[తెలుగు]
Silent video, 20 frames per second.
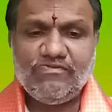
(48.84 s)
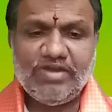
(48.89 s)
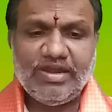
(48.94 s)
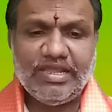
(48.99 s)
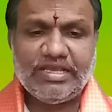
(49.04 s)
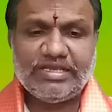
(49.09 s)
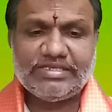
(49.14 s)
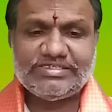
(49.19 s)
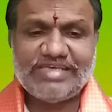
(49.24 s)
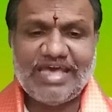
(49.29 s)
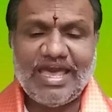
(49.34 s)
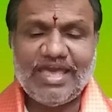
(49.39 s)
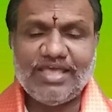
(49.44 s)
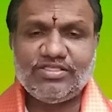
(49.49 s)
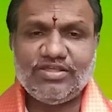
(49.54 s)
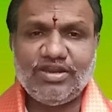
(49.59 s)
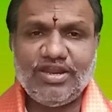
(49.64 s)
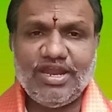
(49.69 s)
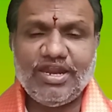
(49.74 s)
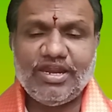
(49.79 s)
వణిక్
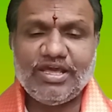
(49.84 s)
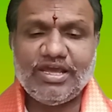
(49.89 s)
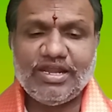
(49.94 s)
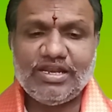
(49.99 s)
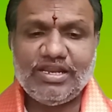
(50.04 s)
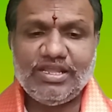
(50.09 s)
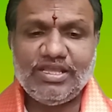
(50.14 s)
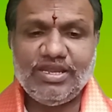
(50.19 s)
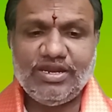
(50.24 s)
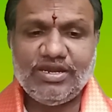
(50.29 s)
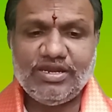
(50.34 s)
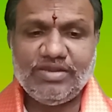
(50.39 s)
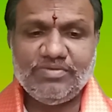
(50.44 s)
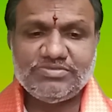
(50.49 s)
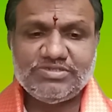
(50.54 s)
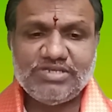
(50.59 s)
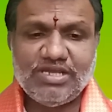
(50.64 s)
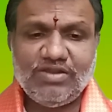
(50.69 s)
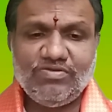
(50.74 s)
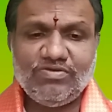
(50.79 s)
సాయంత్రం ఏడు గంటల ఏడు
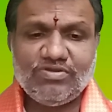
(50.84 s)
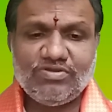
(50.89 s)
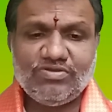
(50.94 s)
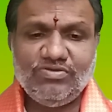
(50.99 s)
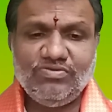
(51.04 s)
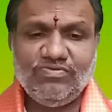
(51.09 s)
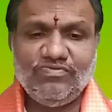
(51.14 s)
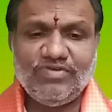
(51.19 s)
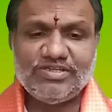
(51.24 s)
నిమిషాల వరకు